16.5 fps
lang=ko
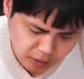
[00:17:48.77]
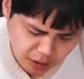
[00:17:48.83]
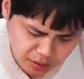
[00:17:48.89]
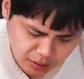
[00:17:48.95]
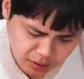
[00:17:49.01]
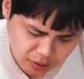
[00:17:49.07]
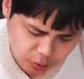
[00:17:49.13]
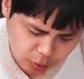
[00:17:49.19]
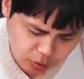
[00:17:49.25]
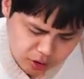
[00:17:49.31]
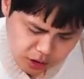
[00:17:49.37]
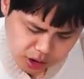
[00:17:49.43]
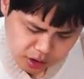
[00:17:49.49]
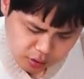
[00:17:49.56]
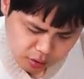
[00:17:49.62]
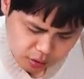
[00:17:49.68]
살이 덜
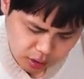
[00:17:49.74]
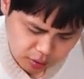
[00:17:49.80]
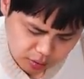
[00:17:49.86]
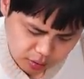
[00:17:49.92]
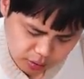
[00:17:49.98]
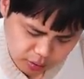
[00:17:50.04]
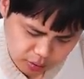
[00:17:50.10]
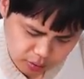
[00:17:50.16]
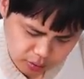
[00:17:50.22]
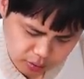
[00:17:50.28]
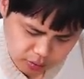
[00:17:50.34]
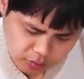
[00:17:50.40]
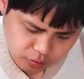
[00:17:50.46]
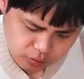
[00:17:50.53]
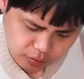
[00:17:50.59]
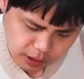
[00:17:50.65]
찔 것
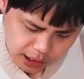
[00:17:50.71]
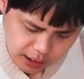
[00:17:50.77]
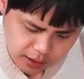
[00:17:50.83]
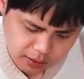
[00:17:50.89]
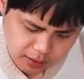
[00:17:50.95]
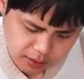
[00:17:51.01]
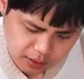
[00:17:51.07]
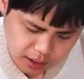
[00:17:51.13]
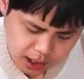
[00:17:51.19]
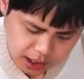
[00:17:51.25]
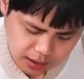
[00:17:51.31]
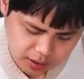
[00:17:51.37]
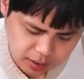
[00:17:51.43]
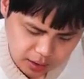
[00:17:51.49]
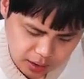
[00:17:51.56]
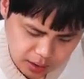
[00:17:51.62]
같은 줄 알았는데
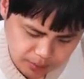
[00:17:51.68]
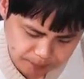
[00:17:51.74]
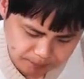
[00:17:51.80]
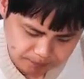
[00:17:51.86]
아니네.